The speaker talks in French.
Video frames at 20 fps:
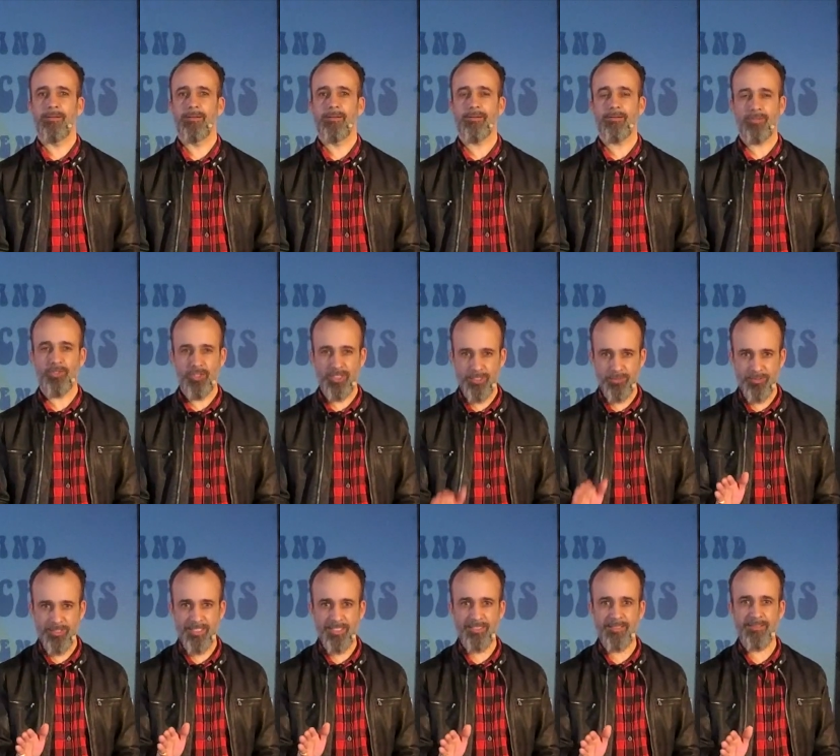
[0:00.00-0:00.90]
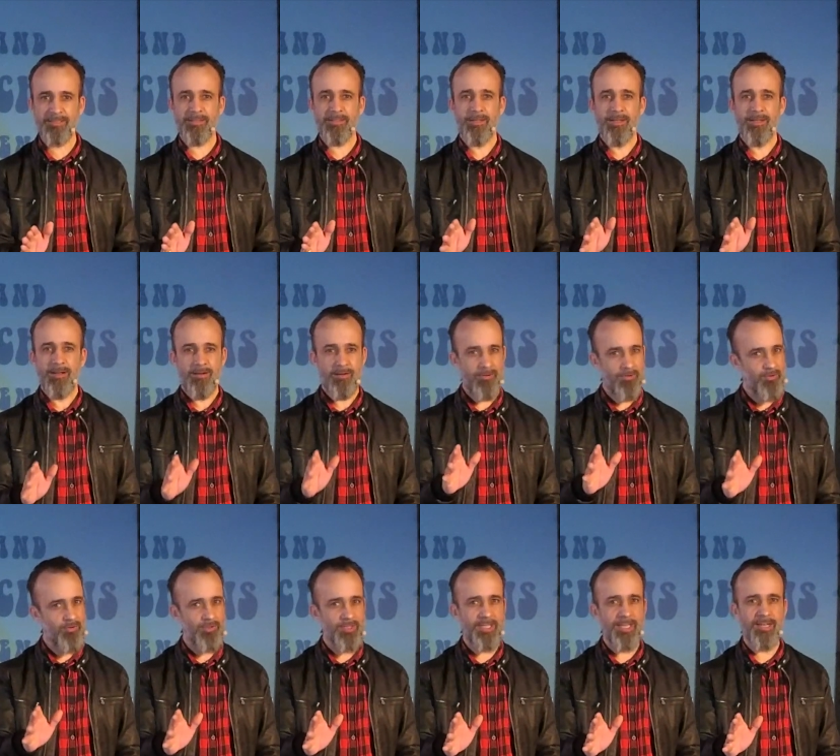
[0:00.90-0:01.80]
Quand Jésus-Christ
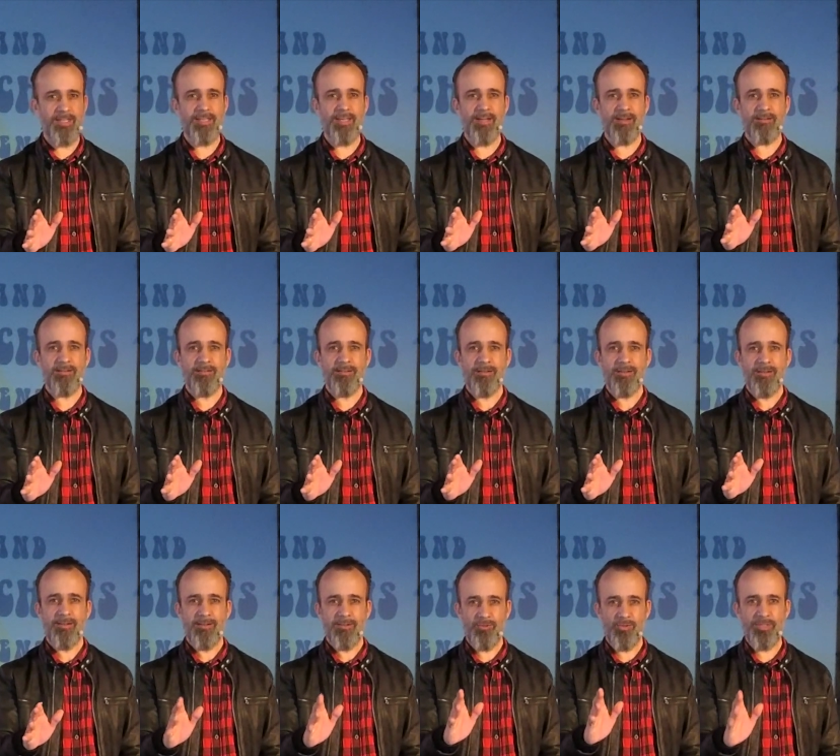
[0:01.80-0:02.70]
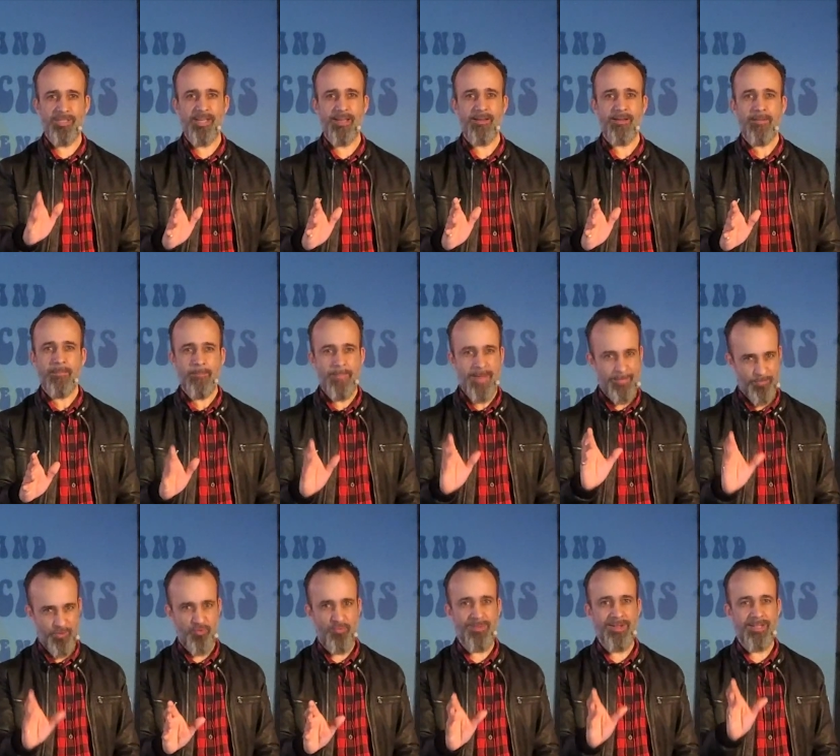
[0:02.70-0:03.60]
rencontre quelqu'un, tu sais,
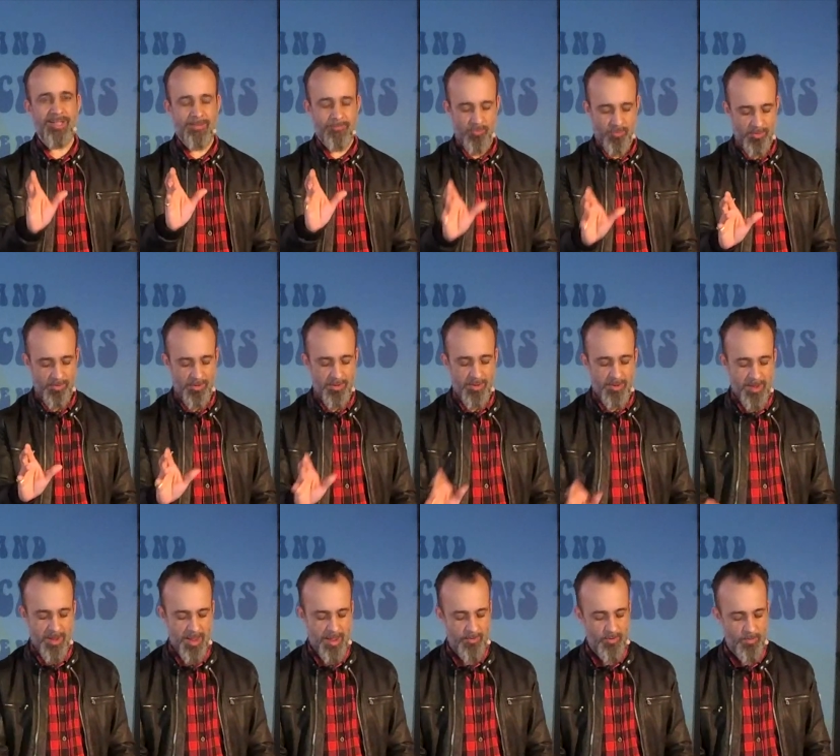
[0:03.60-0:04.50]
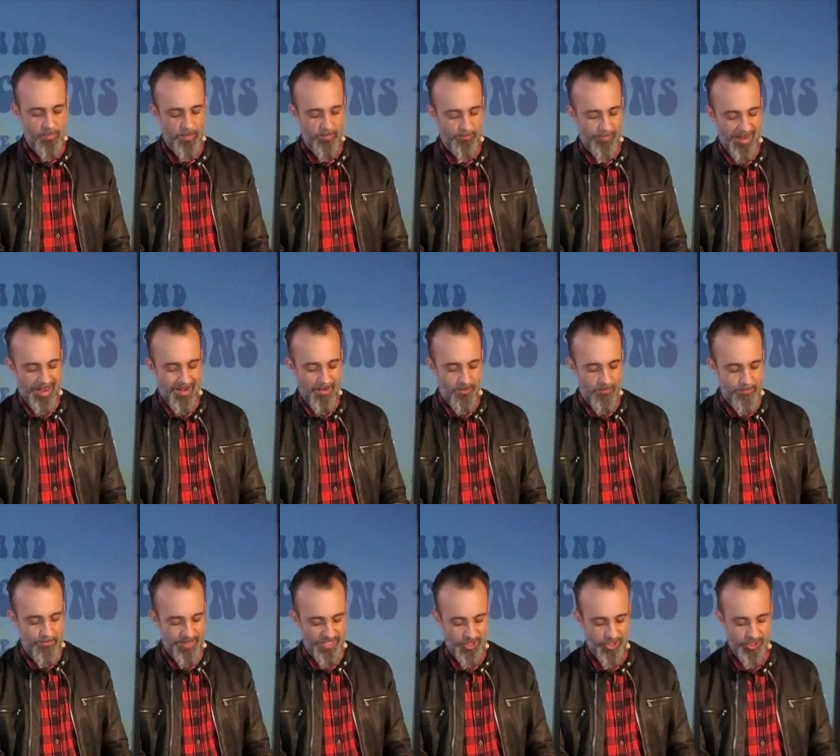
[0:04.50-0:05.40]
même 2000 démons hein, ne peuvent pas
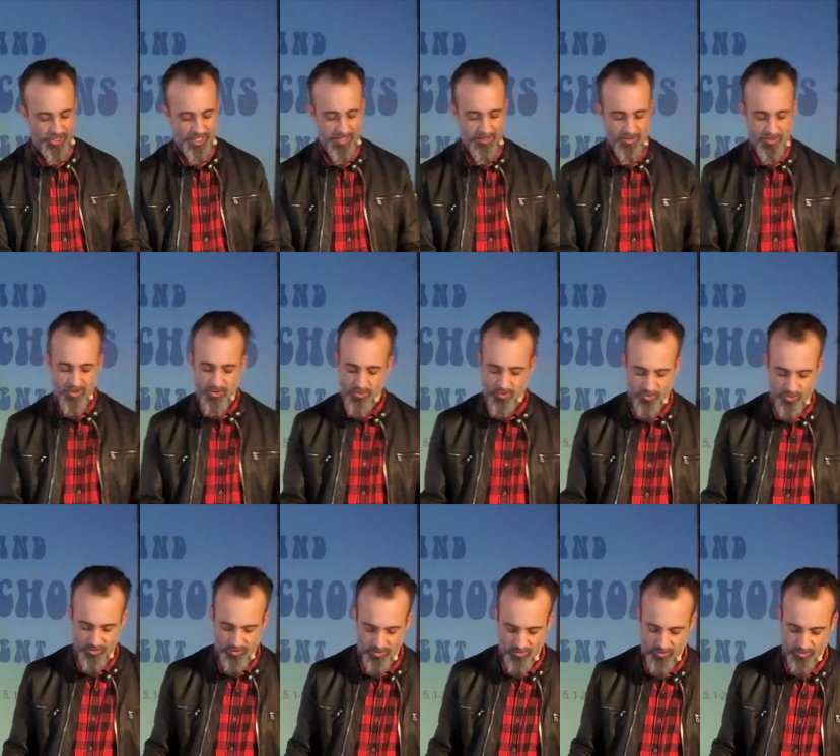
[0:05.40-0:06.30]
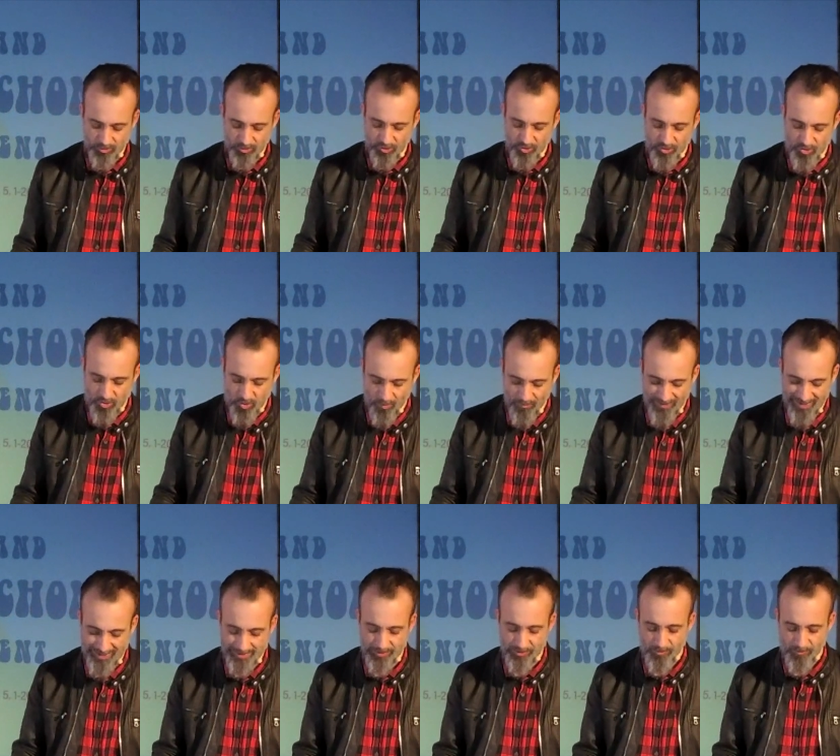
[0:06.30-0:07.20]
empêcher une rencontre, une
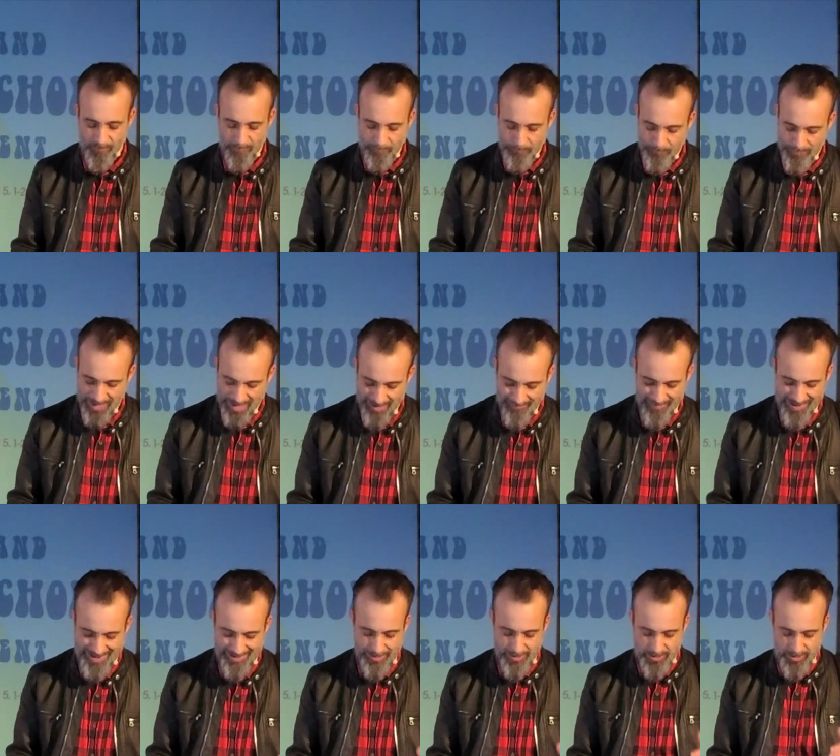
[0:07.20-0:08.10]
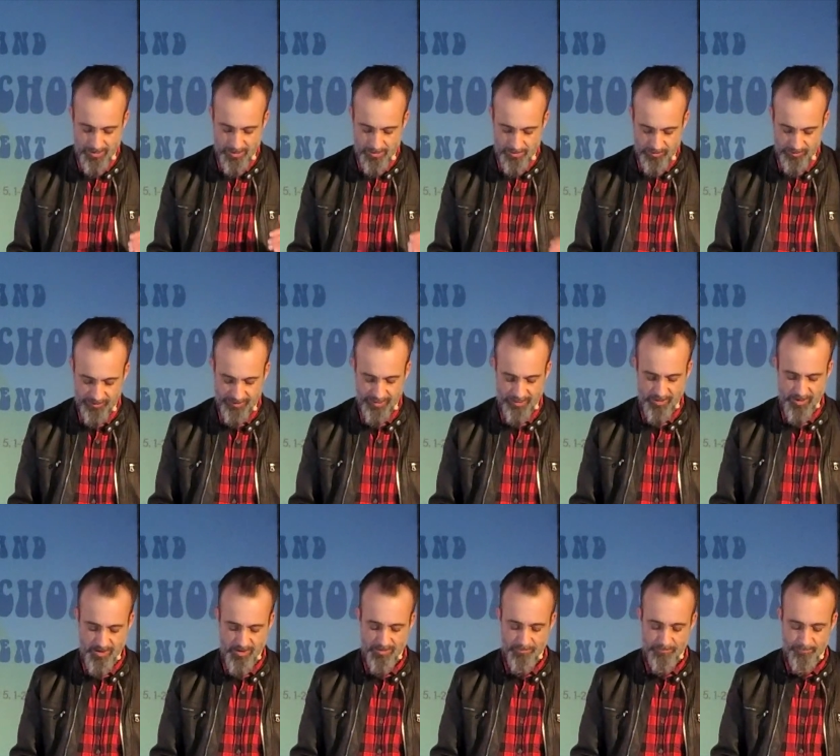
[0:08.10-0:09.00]
conversion avec le
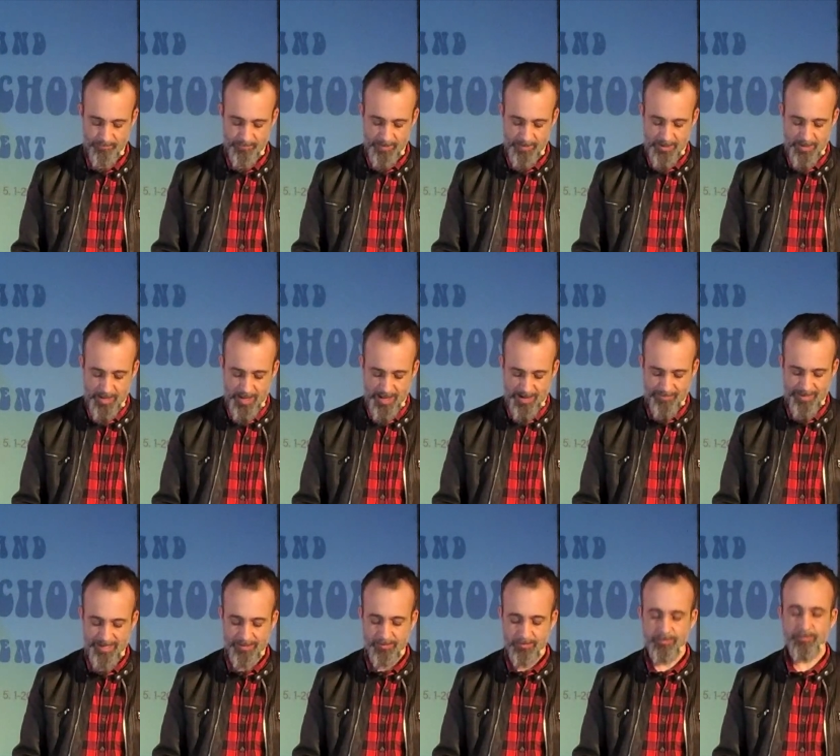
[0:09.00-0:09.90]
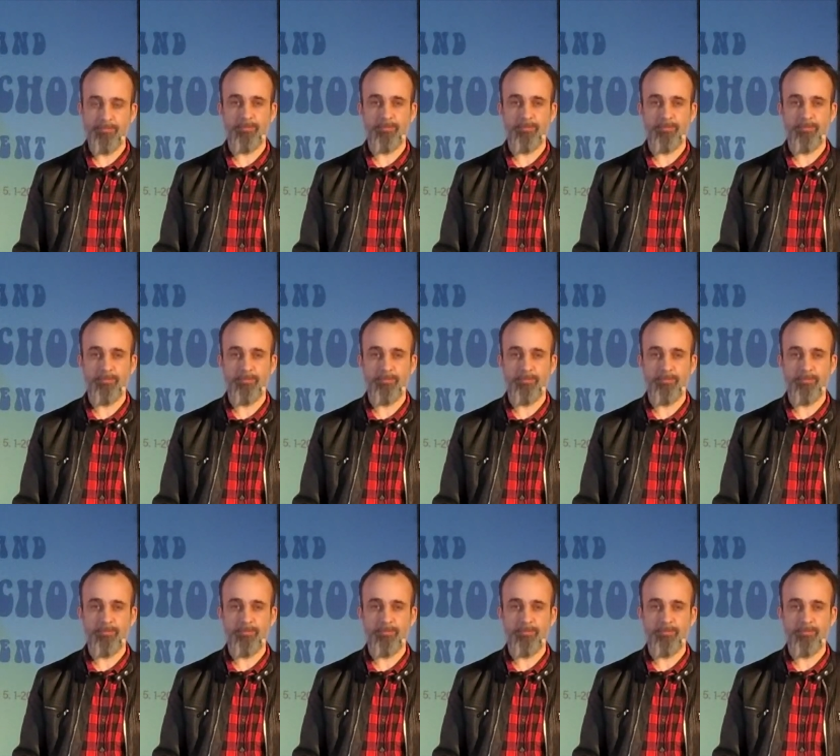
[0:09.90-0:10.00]
Seigneur. Amen.